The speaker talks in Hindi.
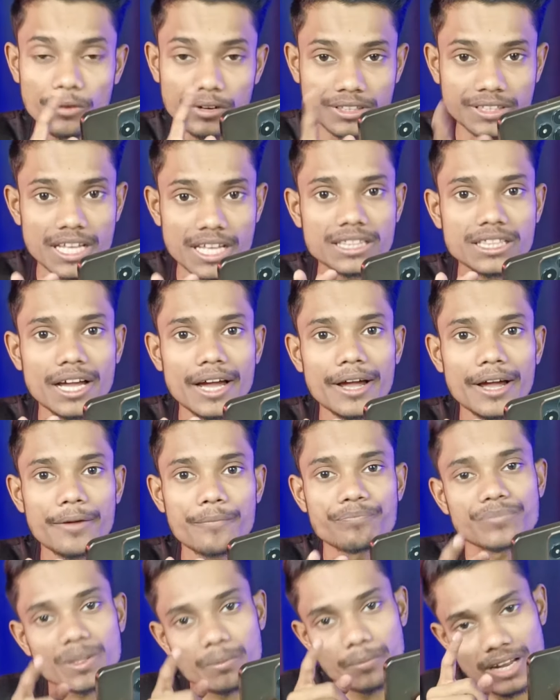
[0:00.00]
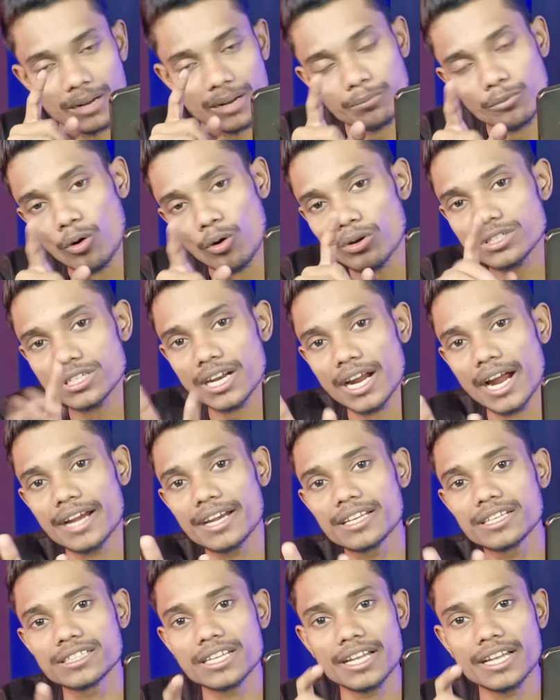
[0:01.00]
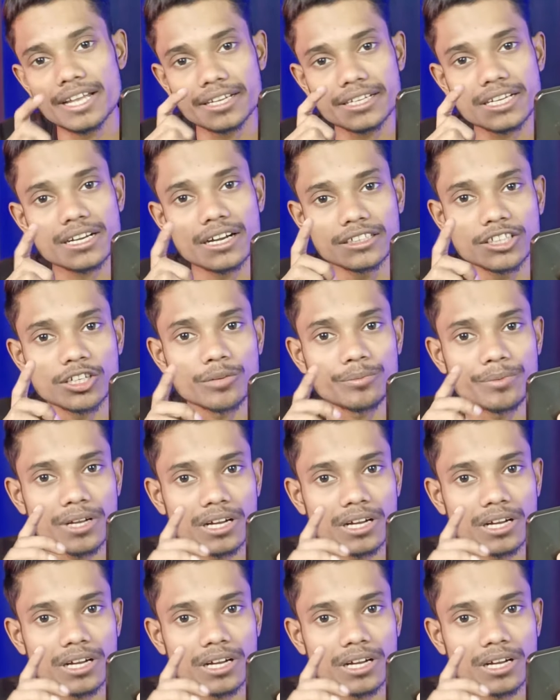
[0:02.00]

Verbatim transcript: और देता है मैंने बहुत सारे आईडी से एक एक हज़ार